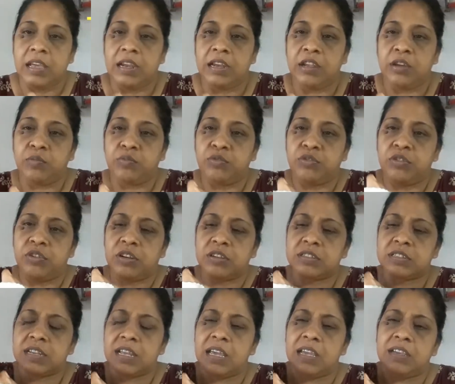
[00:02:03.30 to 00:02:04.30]
এই লেবুর
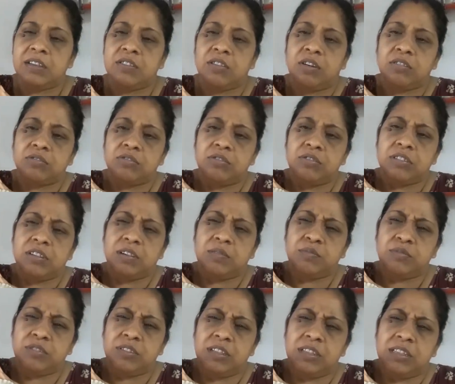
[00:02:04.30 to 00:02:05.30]
রসটা এই টক দইটার
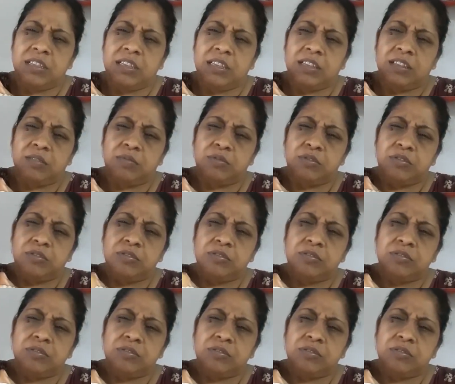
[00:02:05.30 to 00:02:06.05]
মধ্যে দিয়ে দেবো